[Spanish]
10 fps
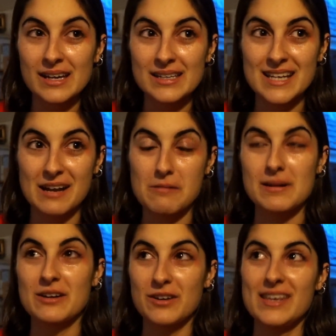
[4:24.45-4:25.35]
se acaba de
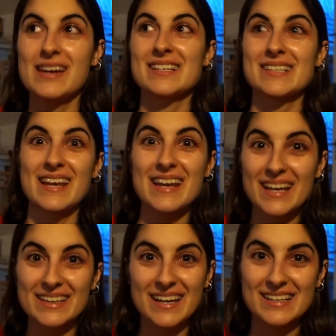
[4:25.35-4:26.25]
hablar con ella que está en
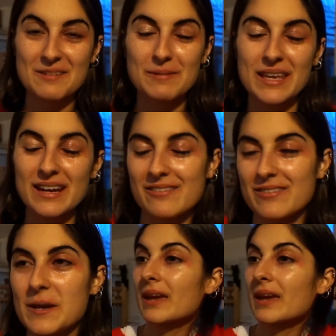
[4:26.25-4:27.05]
Inglaterra esta mañana, en fin.